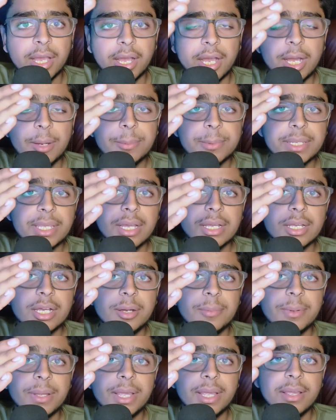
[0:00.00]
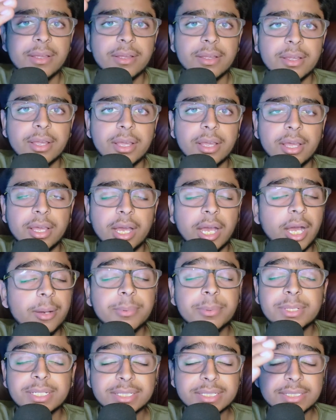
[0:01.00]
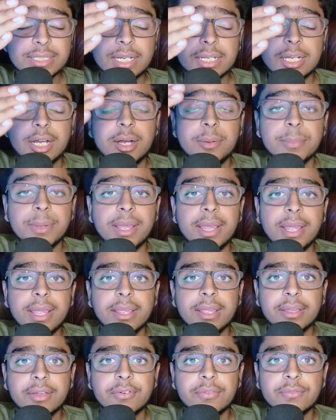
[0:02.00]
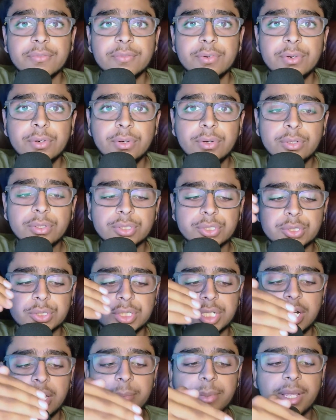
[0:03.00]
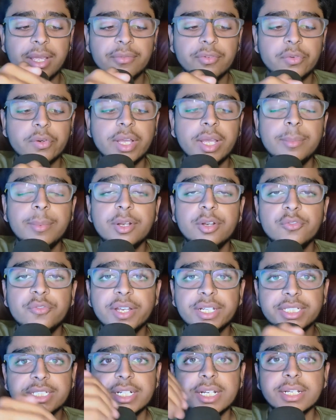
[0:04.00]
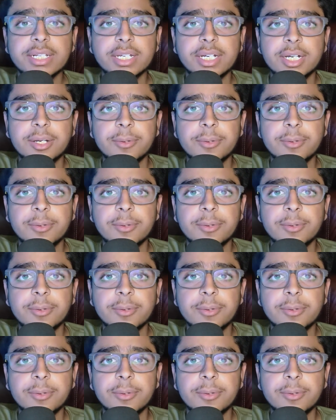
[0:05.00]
अब क्या काम है अब किसका काम है वो जो काम है वो है मैन्युफैक्चरर का